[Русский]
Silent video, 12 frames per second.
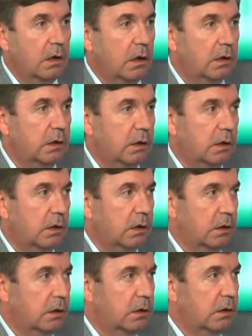
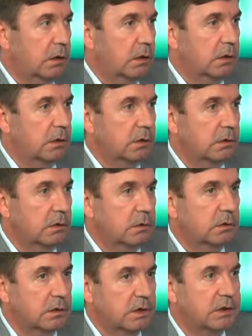Это
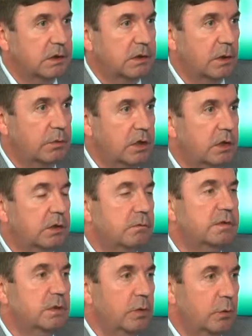10
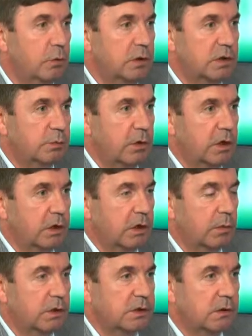объектов в 7
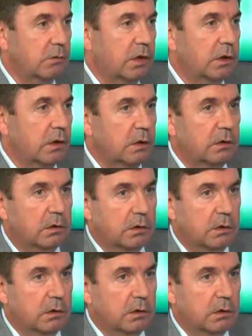муниципальных образованиях,